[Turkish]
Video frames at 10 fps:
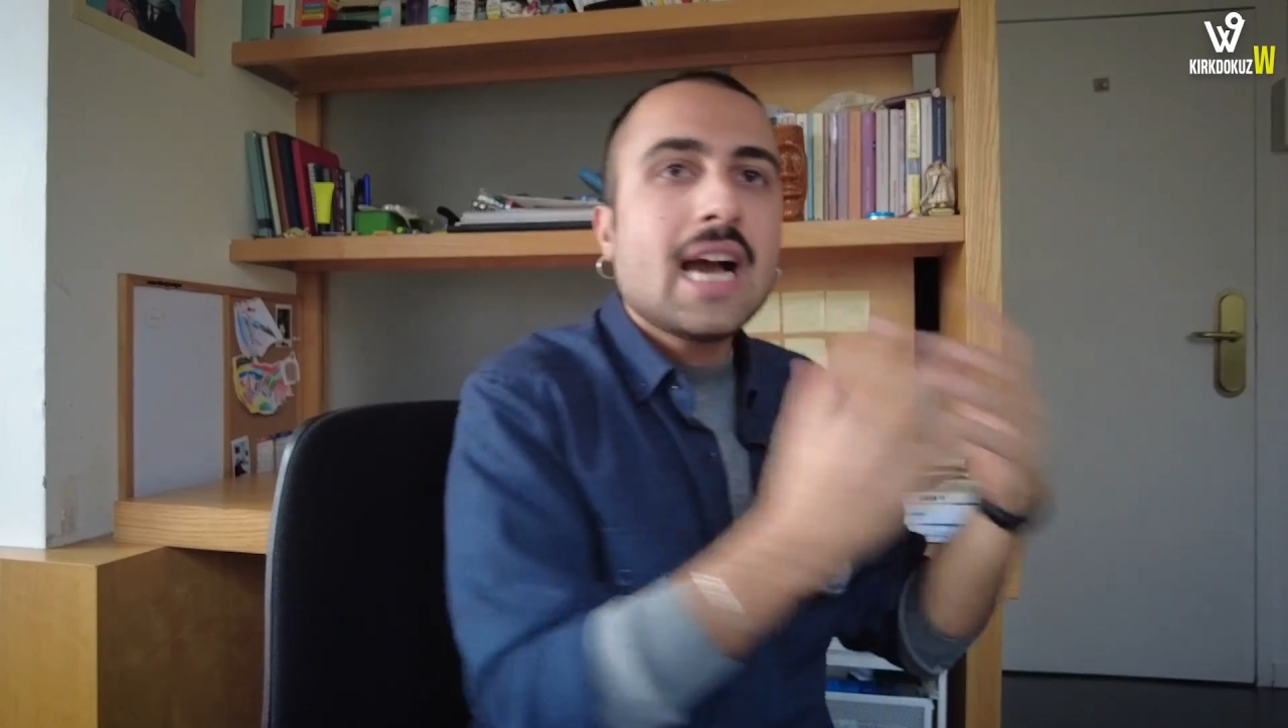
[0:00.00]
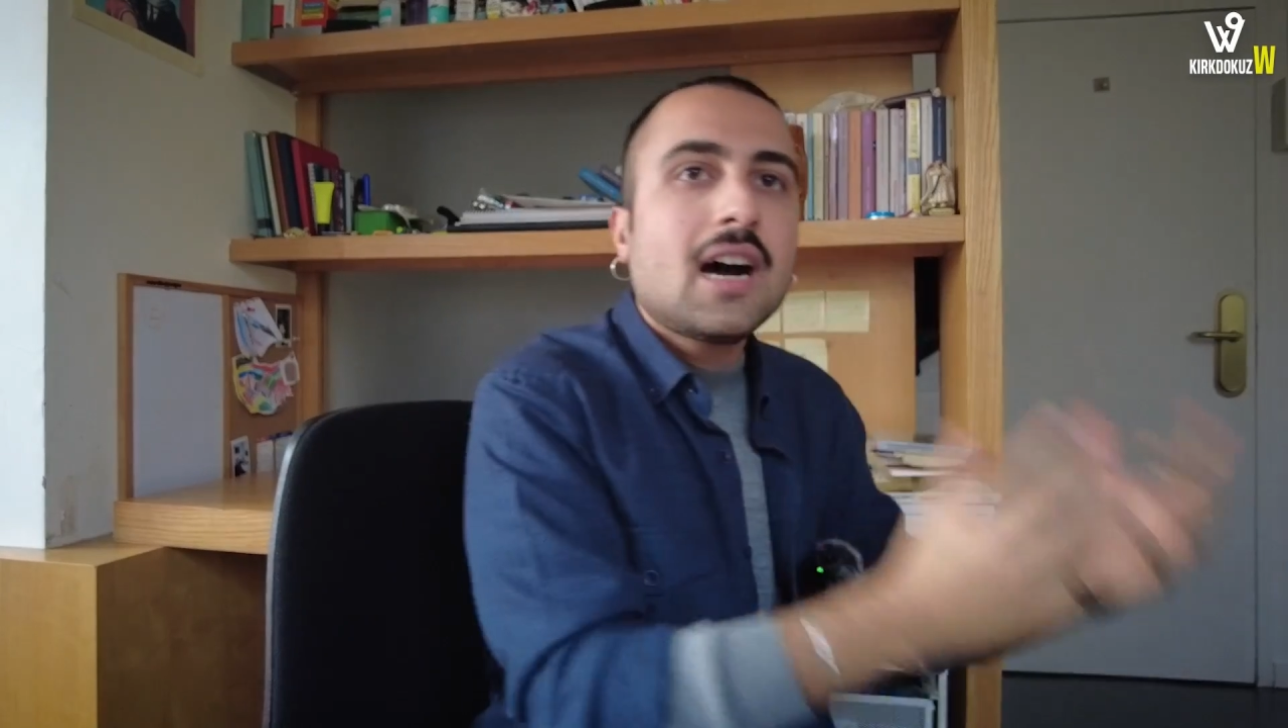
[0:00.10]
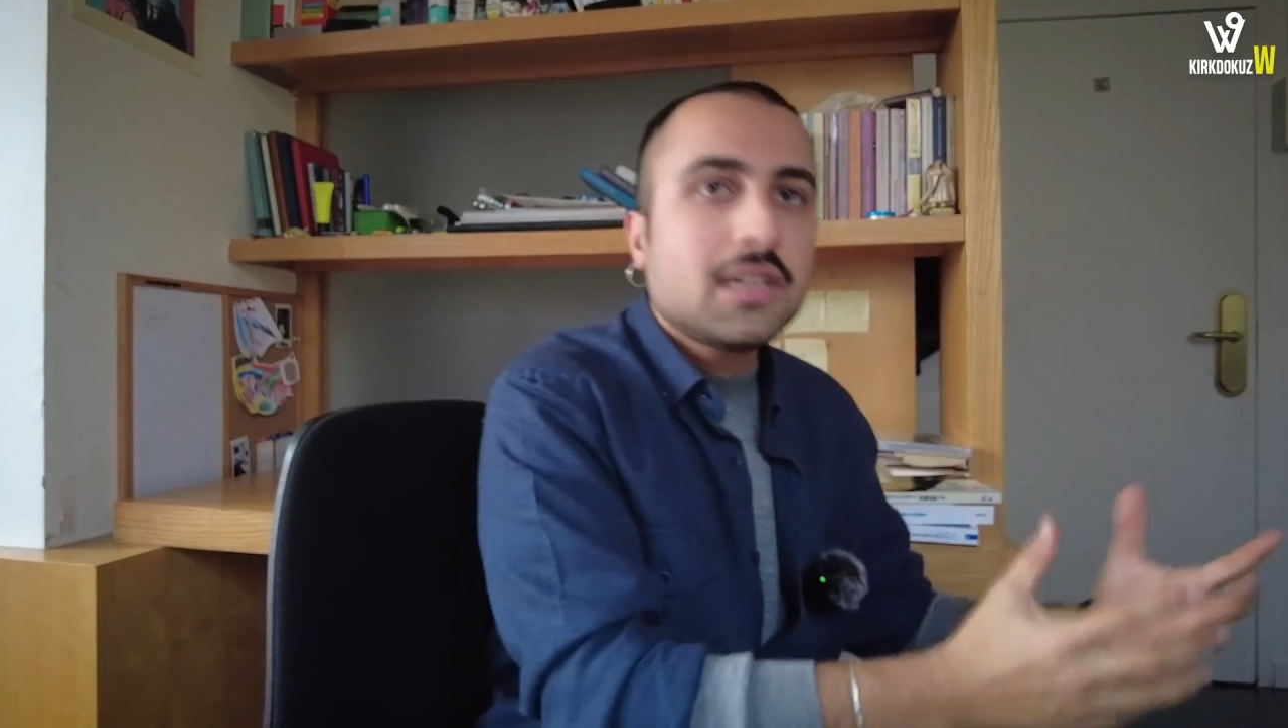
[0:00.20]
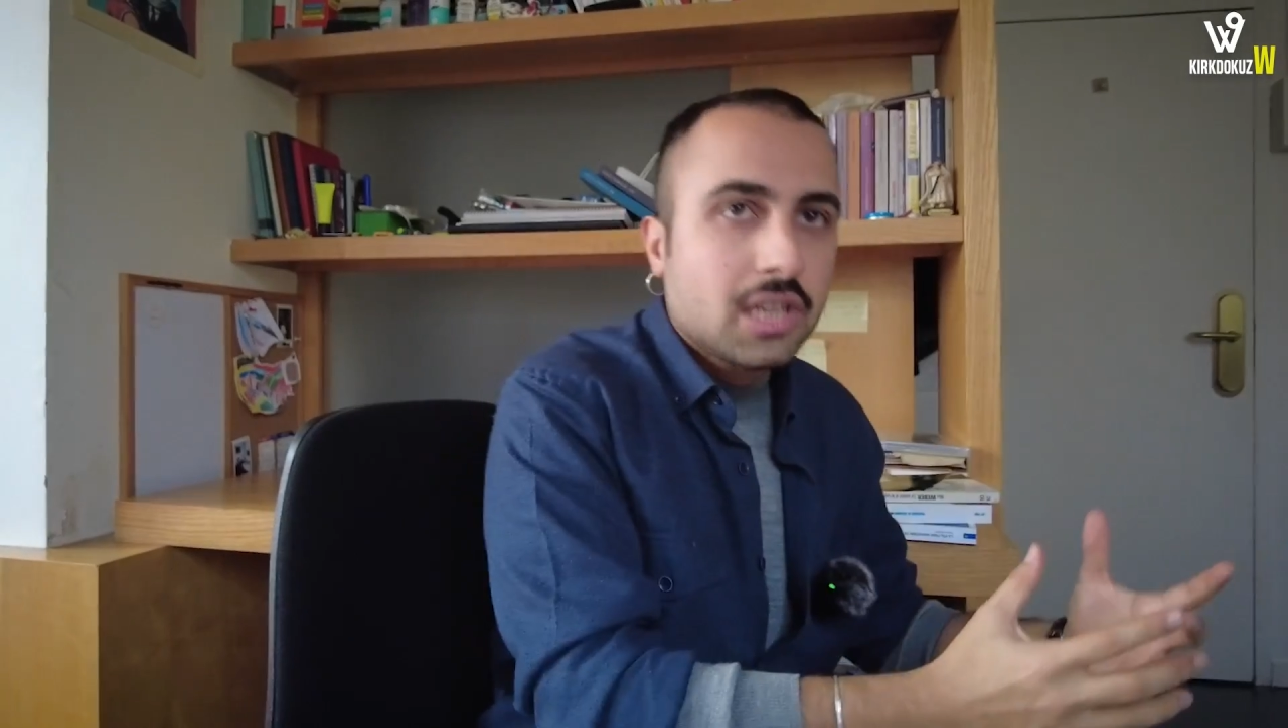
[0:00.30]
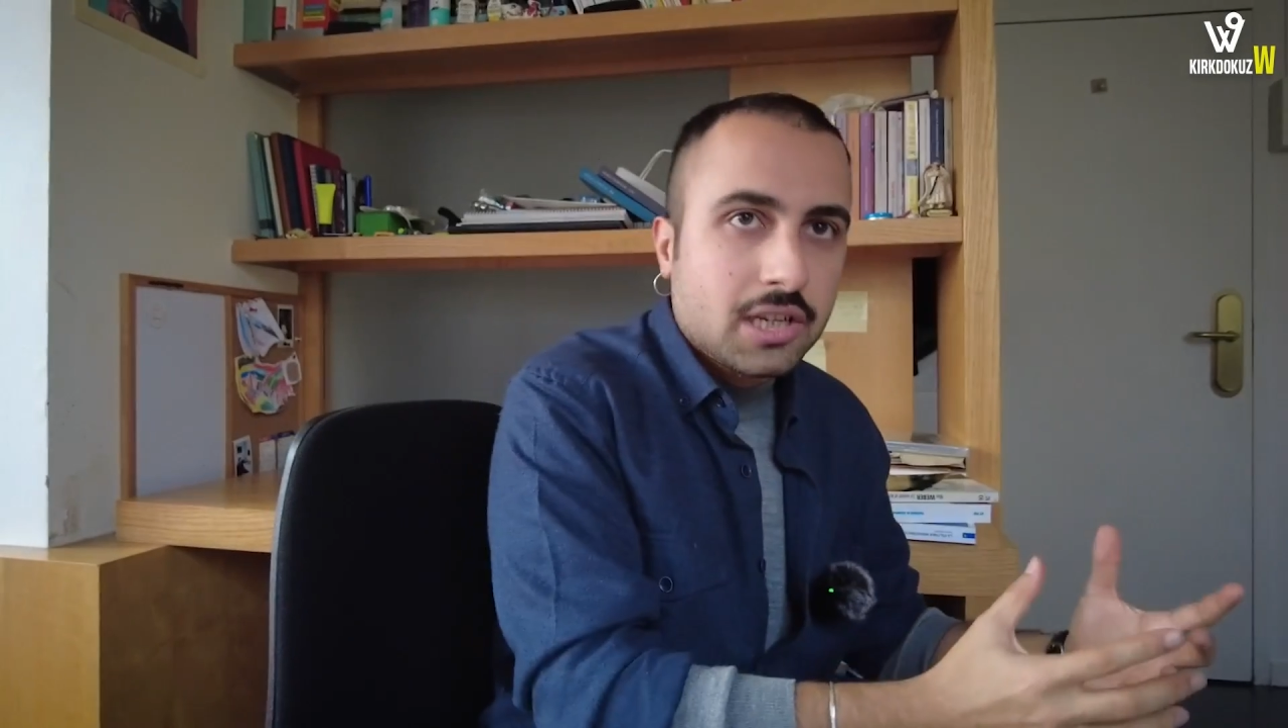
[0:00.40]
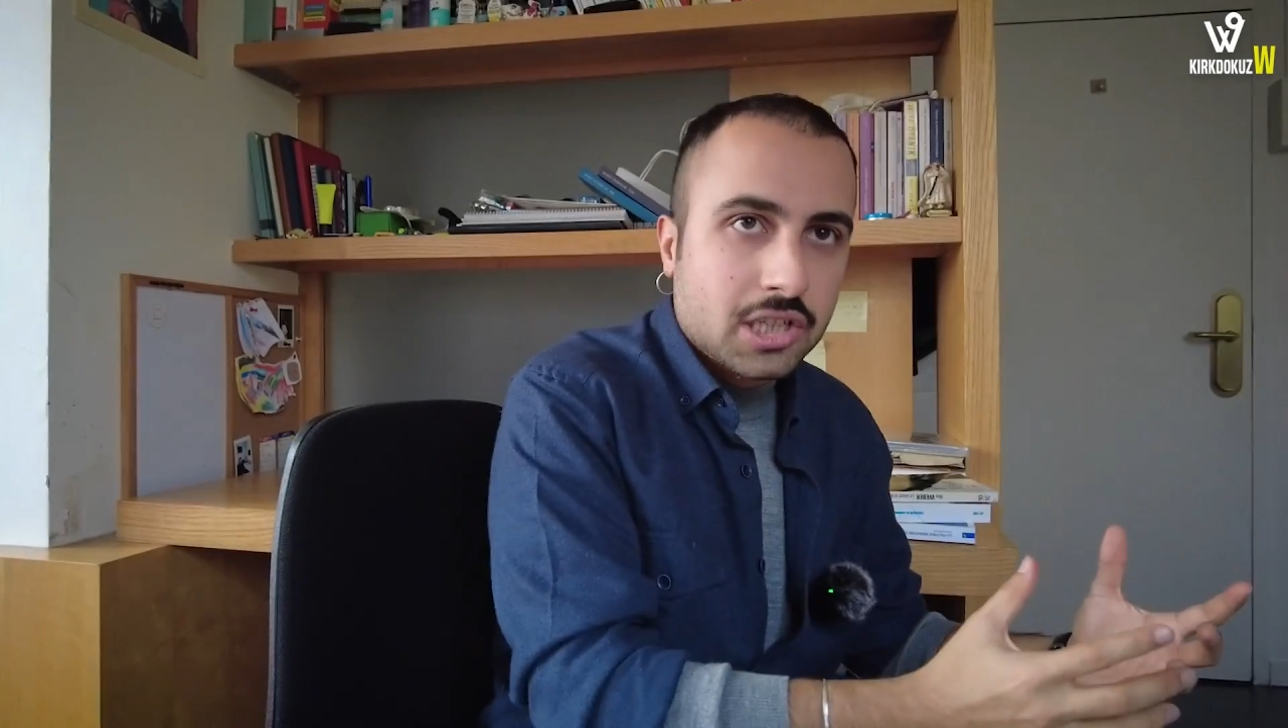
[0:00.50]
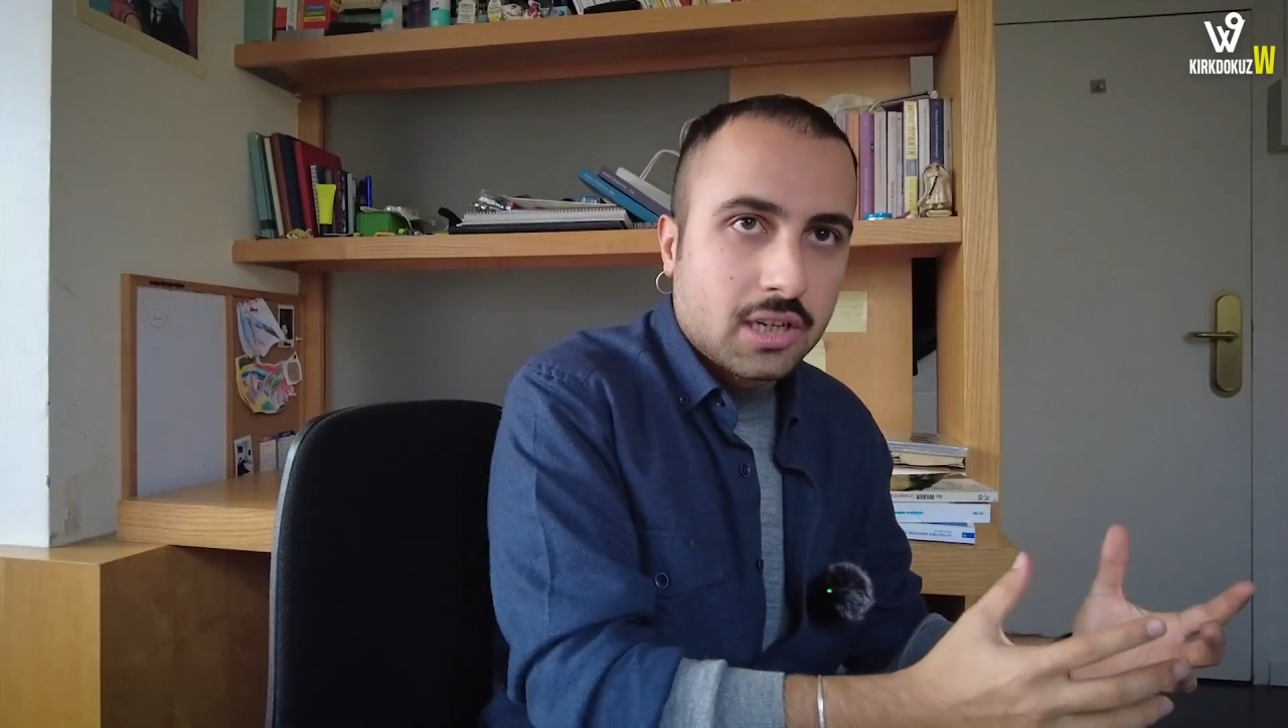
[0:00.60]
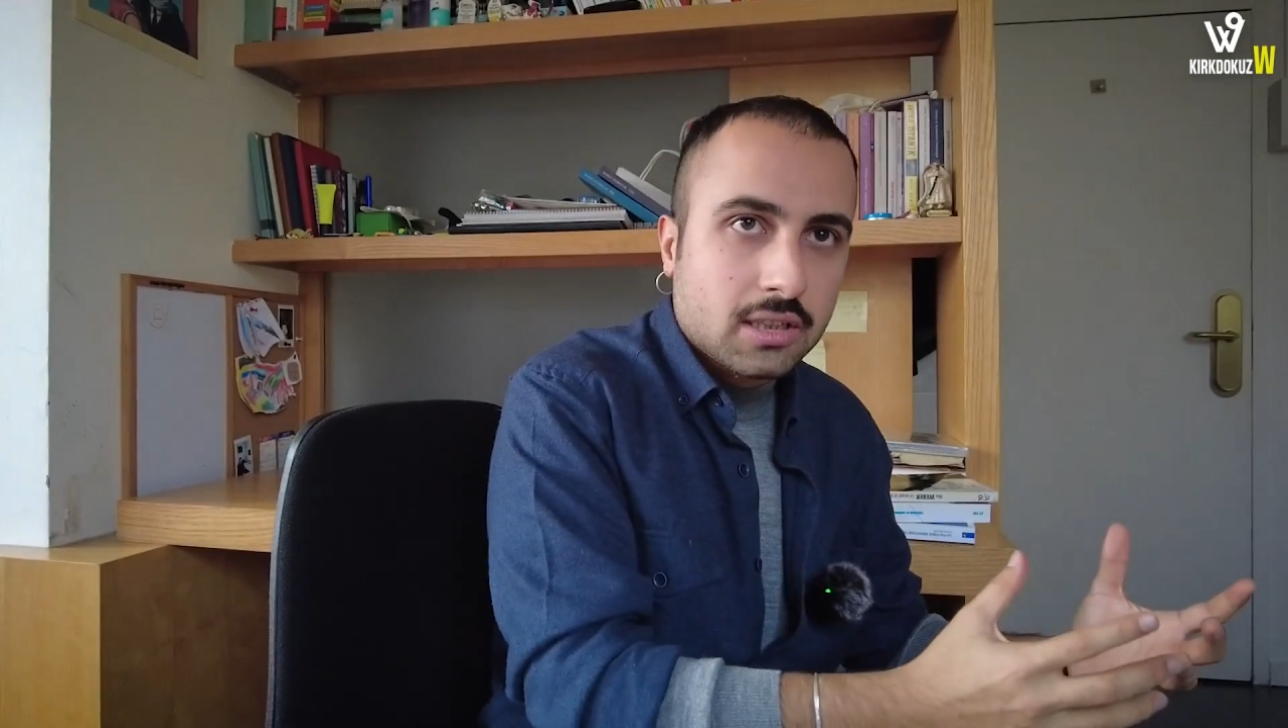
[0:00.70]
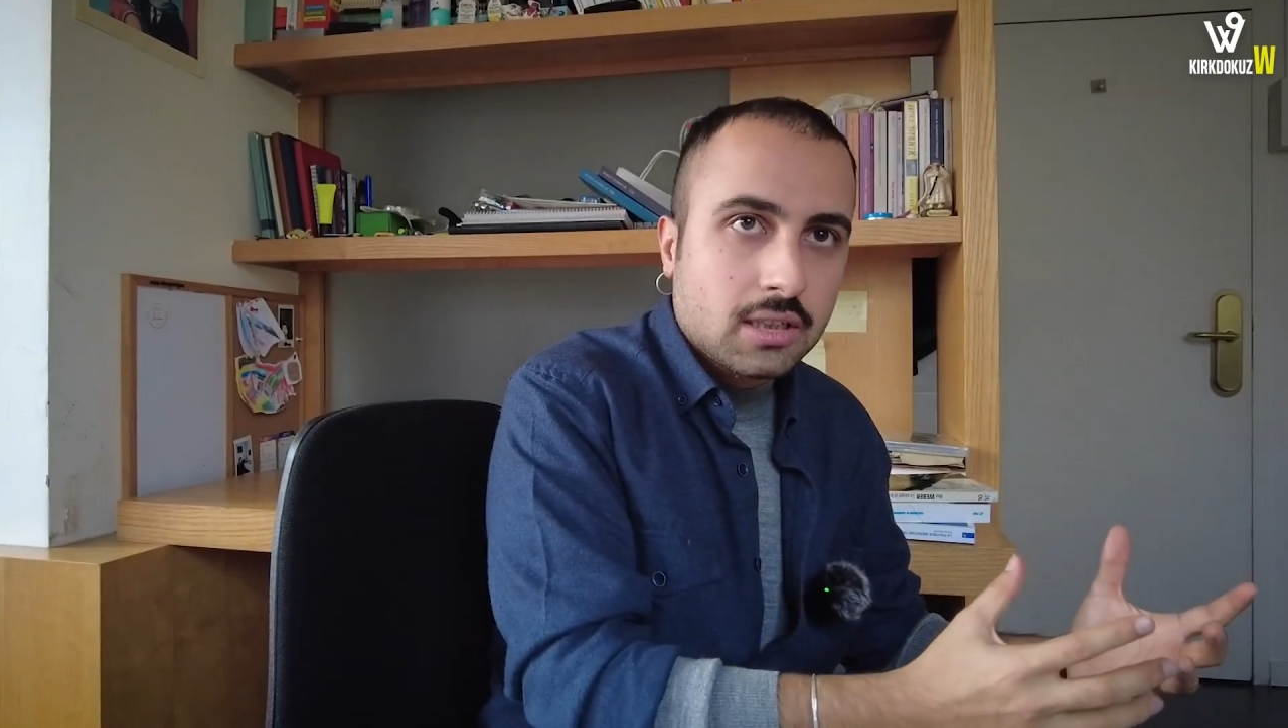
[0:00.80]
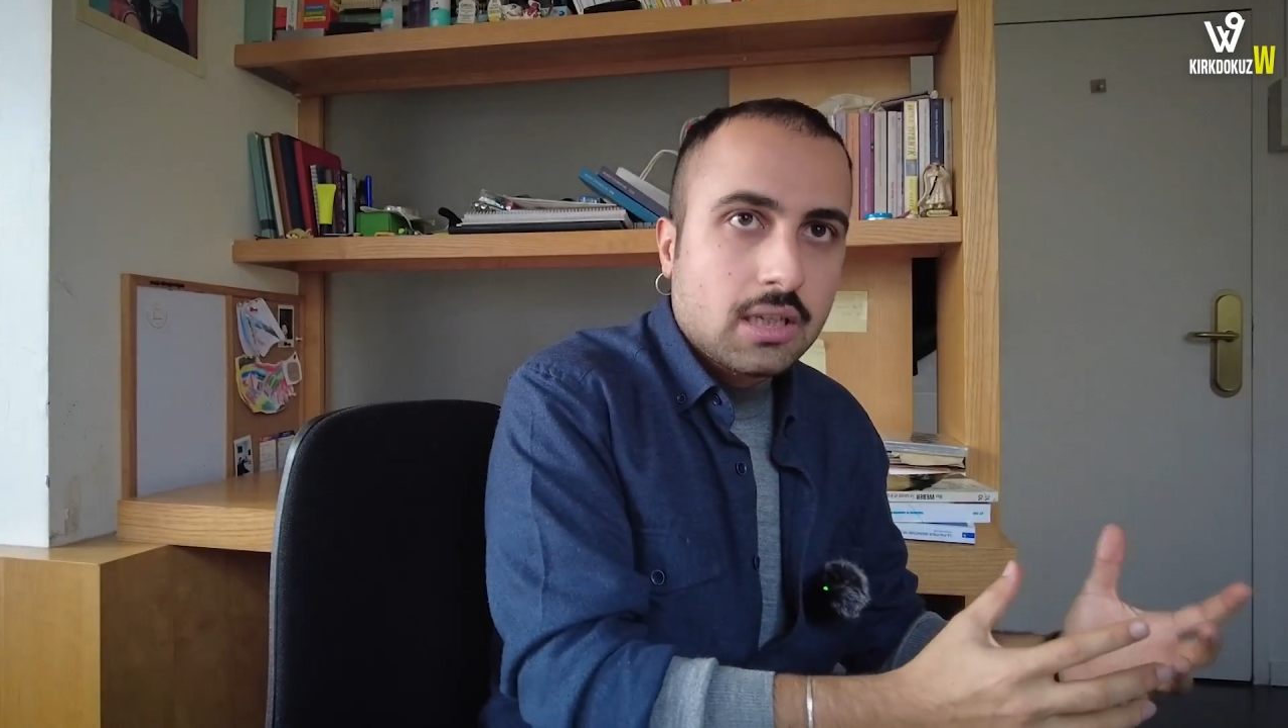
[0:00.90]

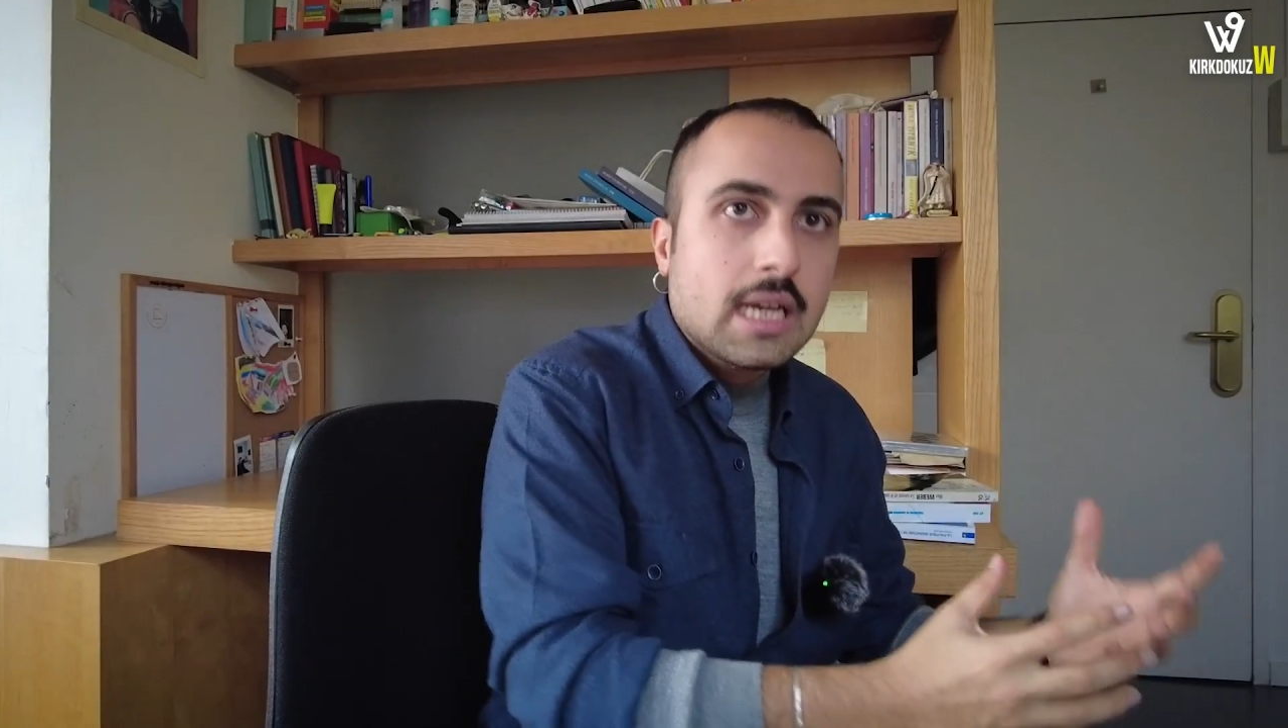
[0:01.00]
harcanacağını,